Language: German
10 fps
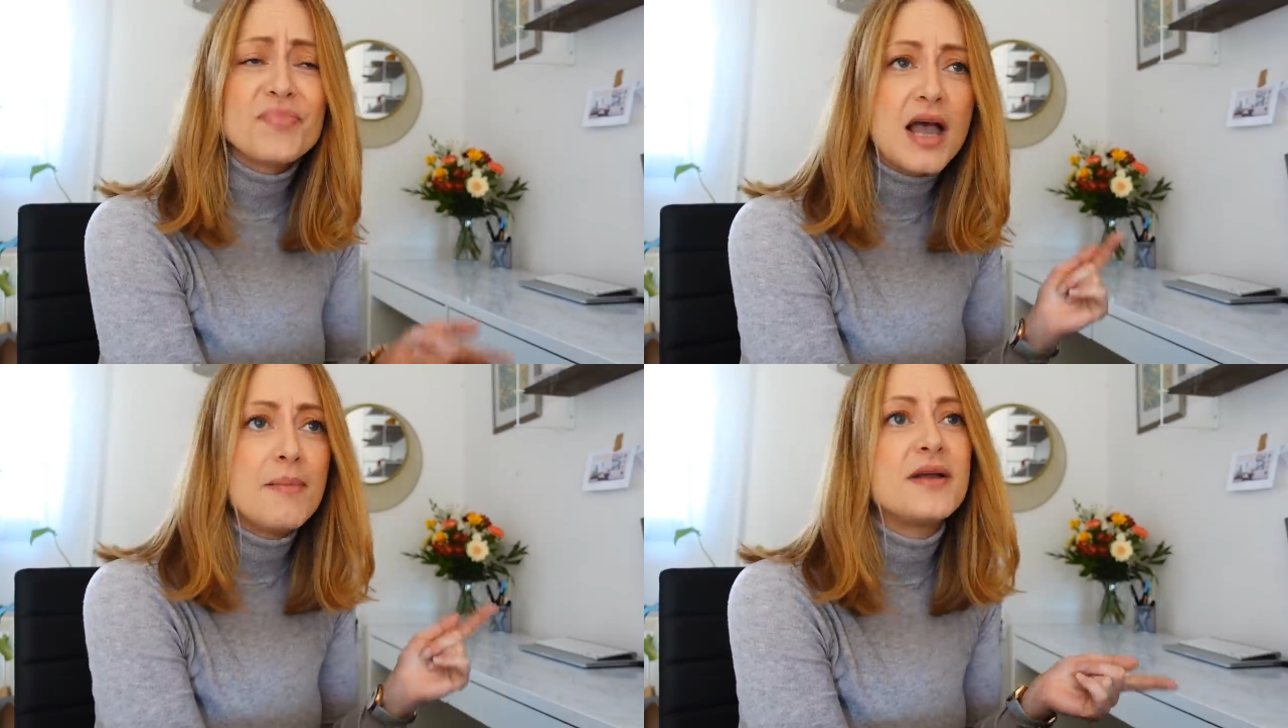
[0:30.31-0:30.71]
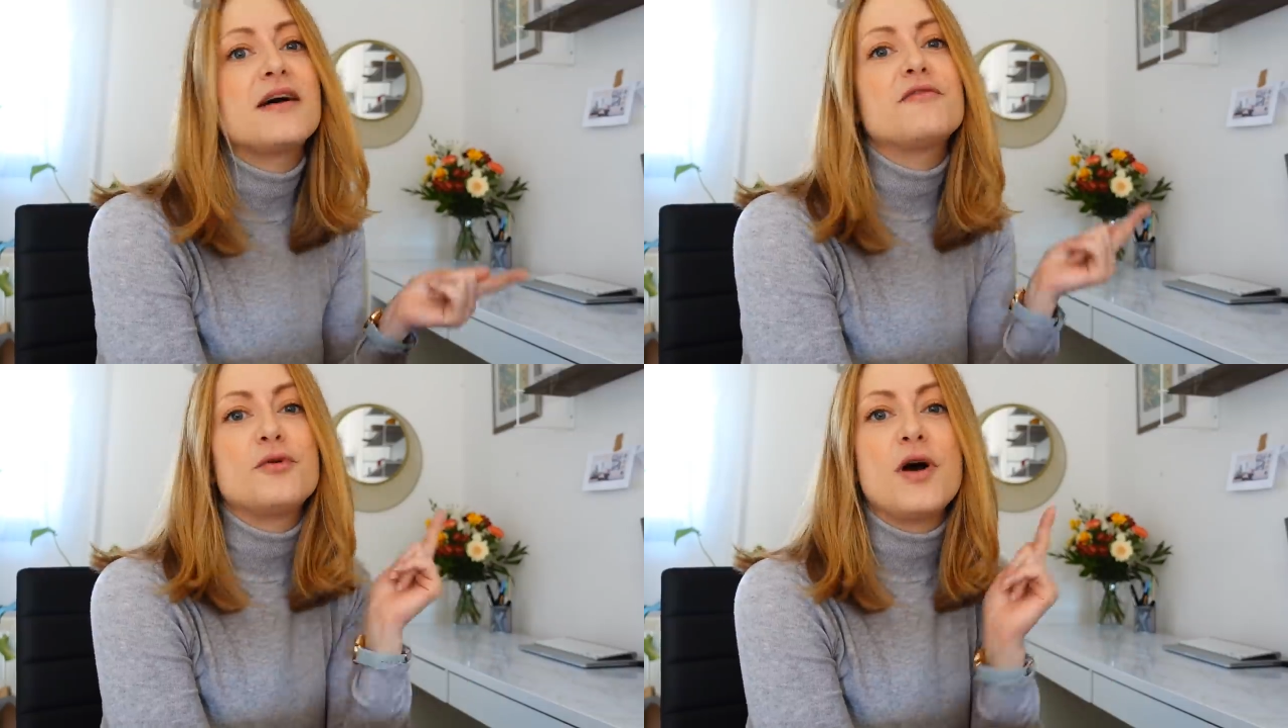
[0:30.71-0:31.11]
aber
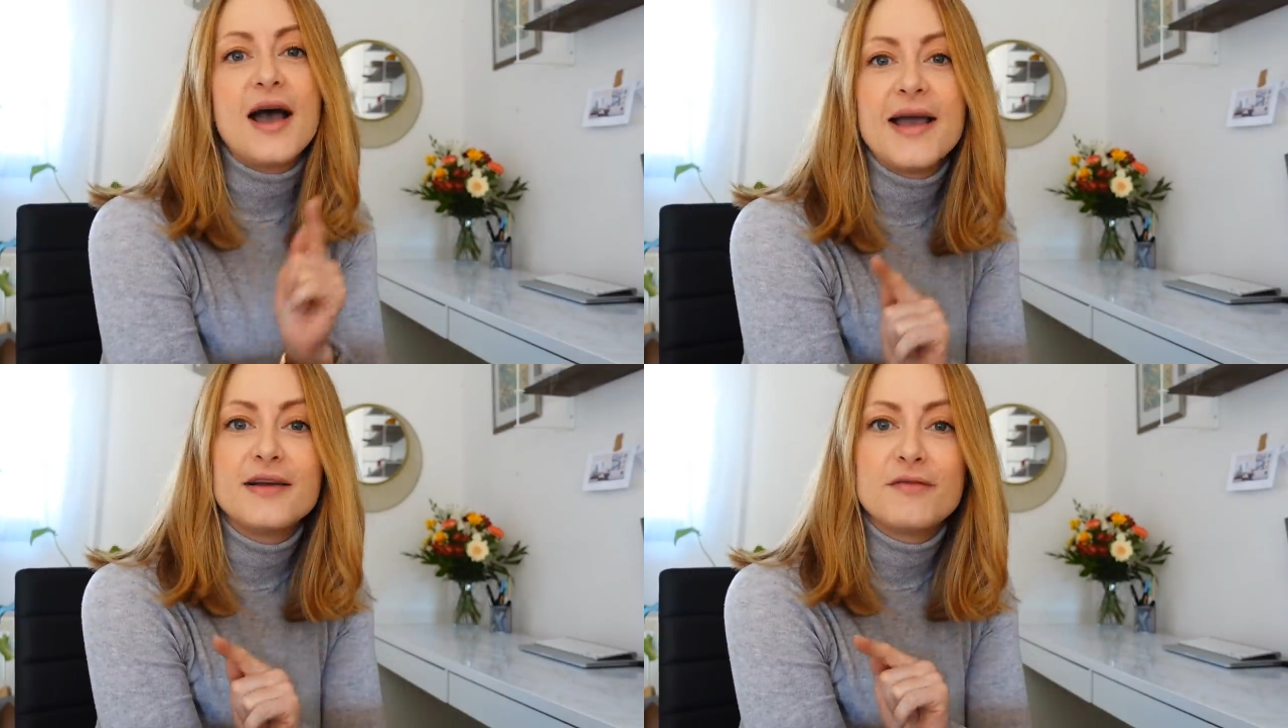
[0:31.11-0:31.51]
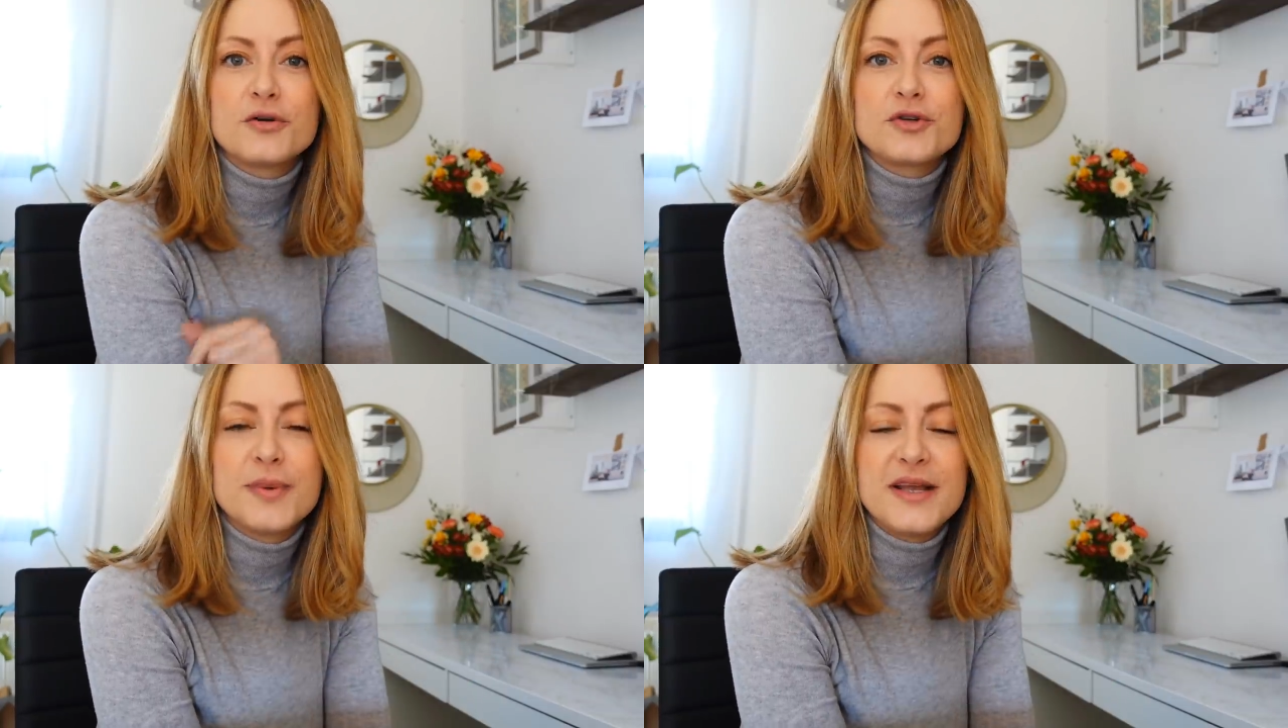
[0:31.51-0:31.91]
dafür eine
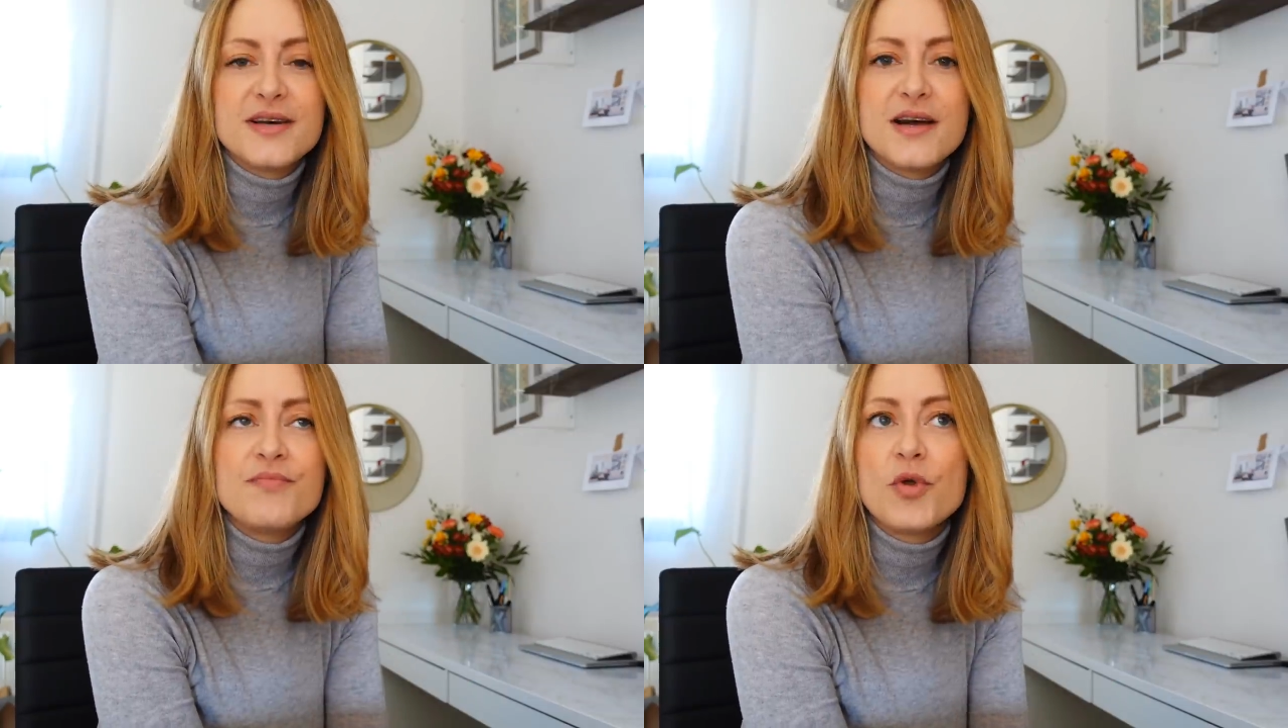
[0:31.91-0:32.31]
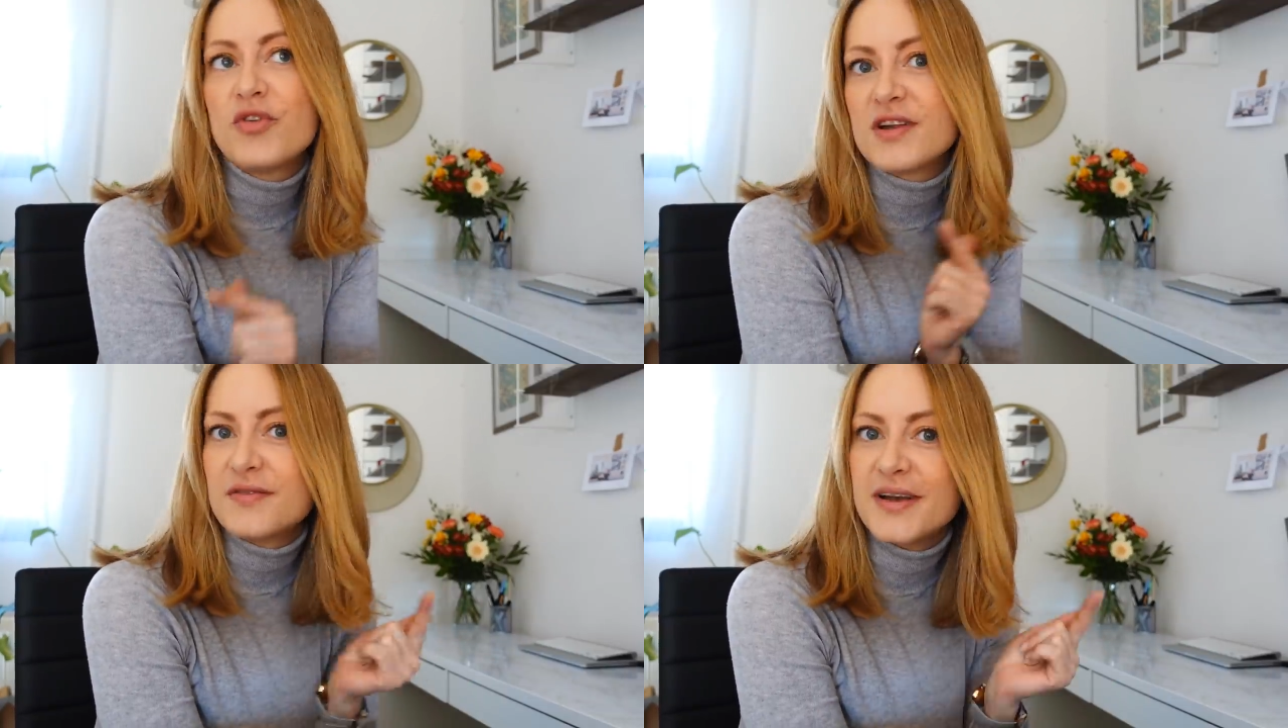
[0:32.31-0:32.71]
Woche später
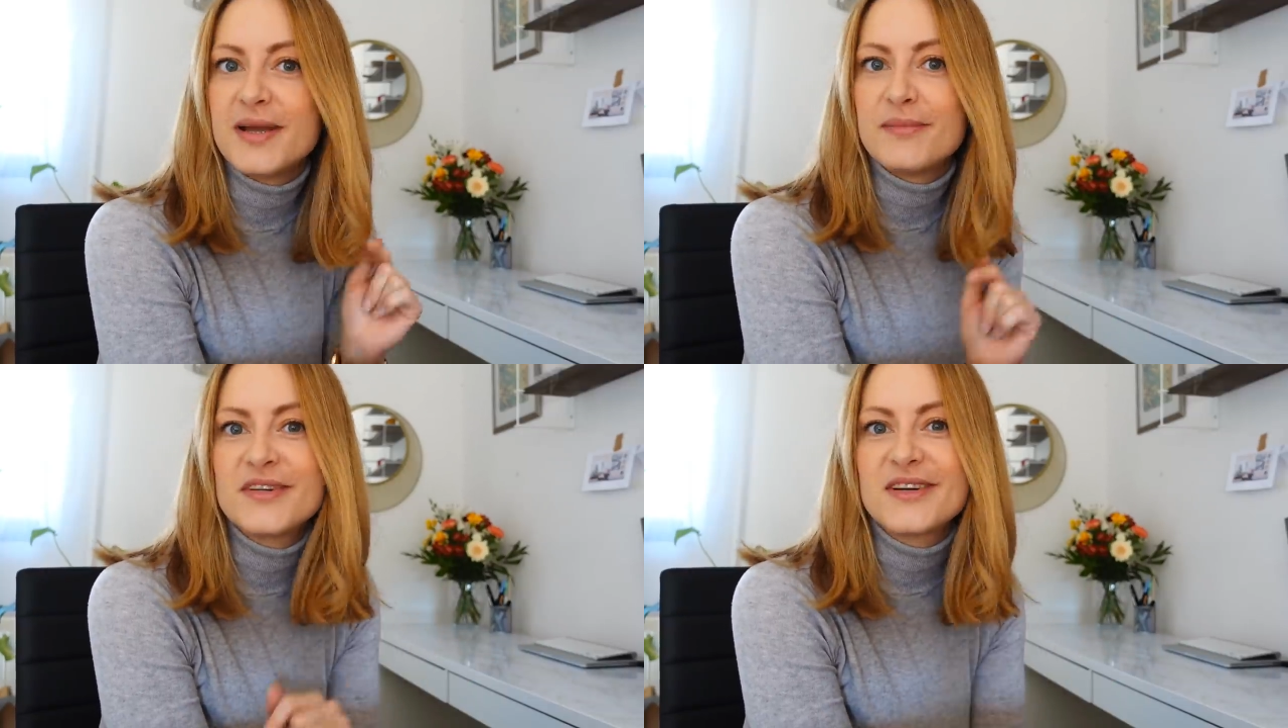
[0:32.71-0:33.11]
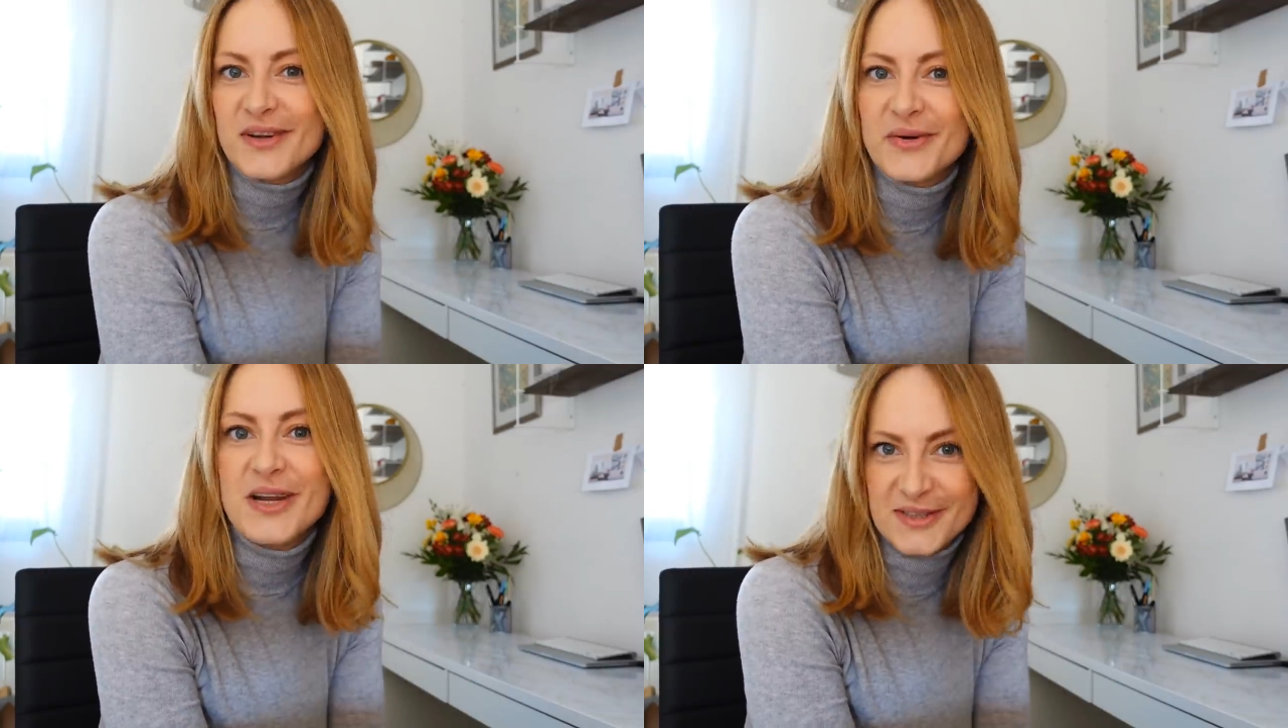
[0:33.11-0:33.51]
und das war eben
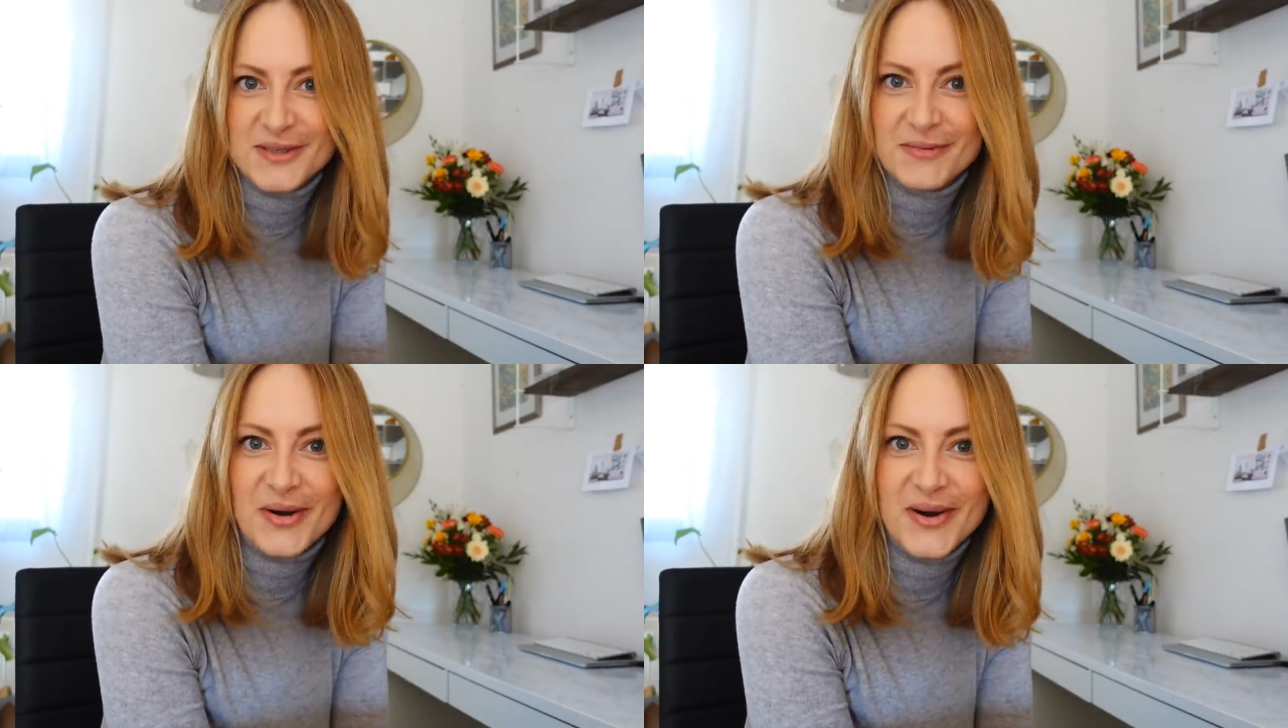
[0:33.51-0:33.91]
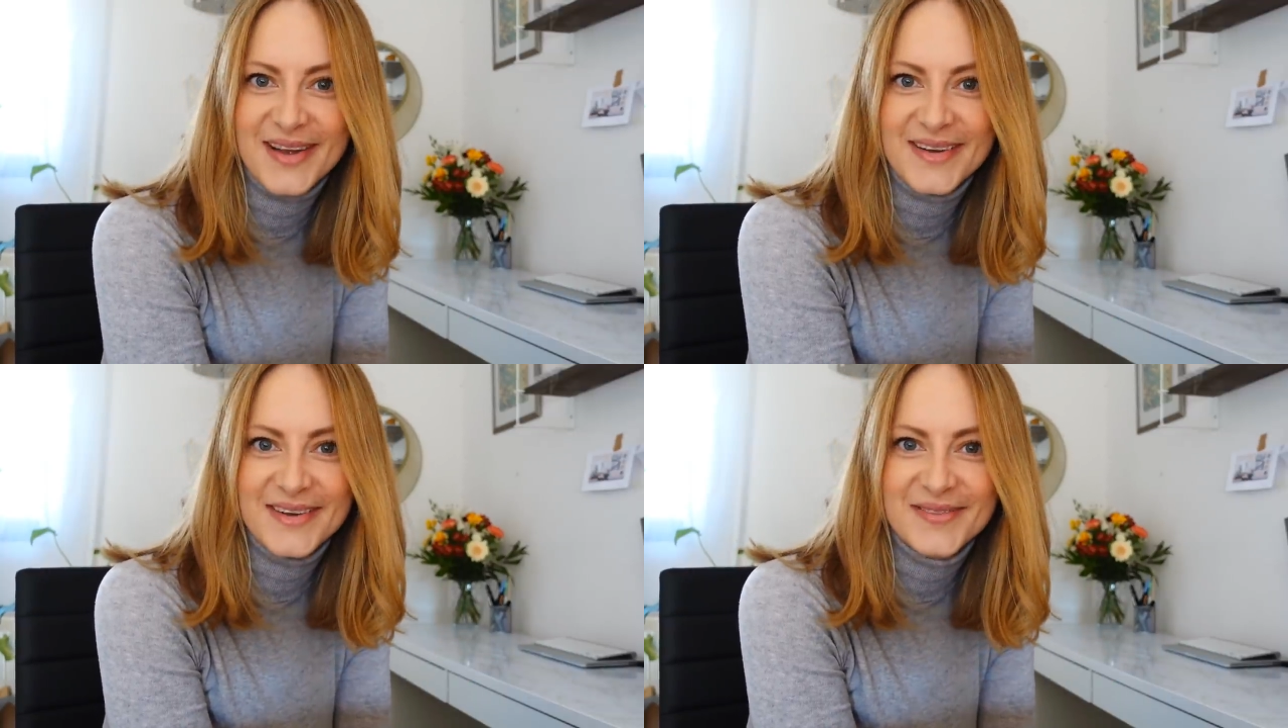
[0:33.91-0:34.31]
genau letztes
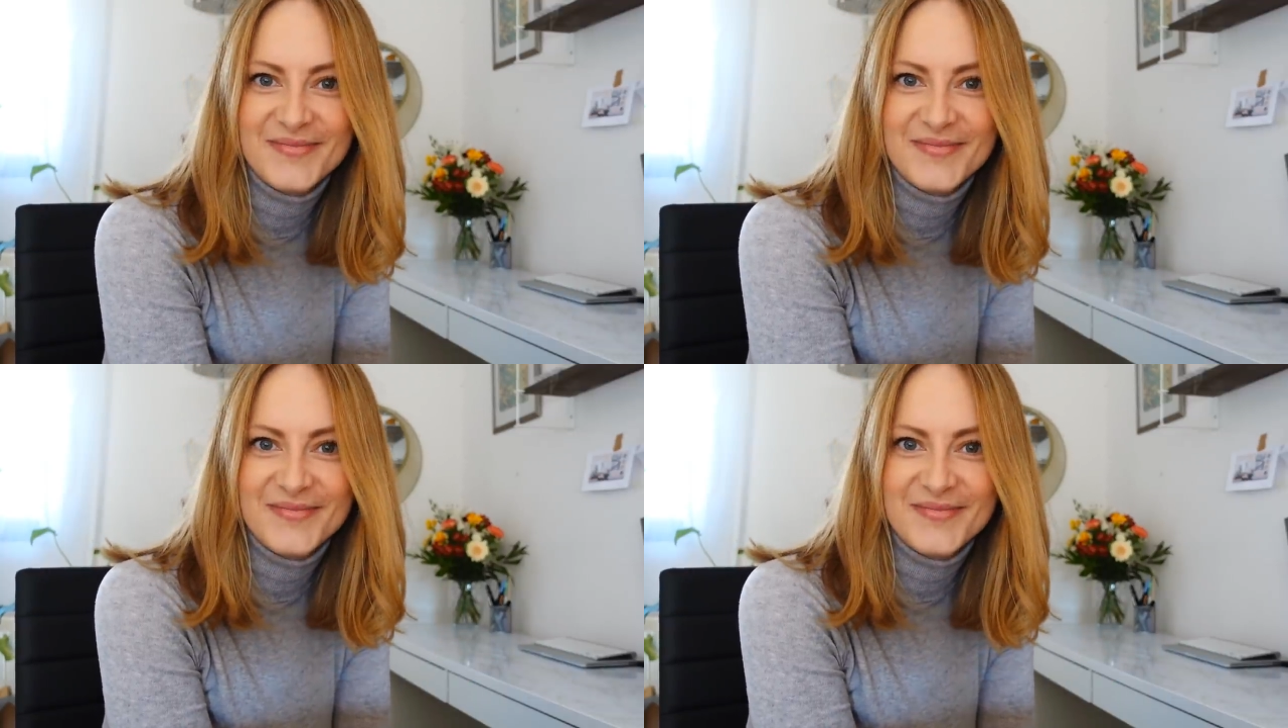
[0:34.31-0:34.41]
Wochenende.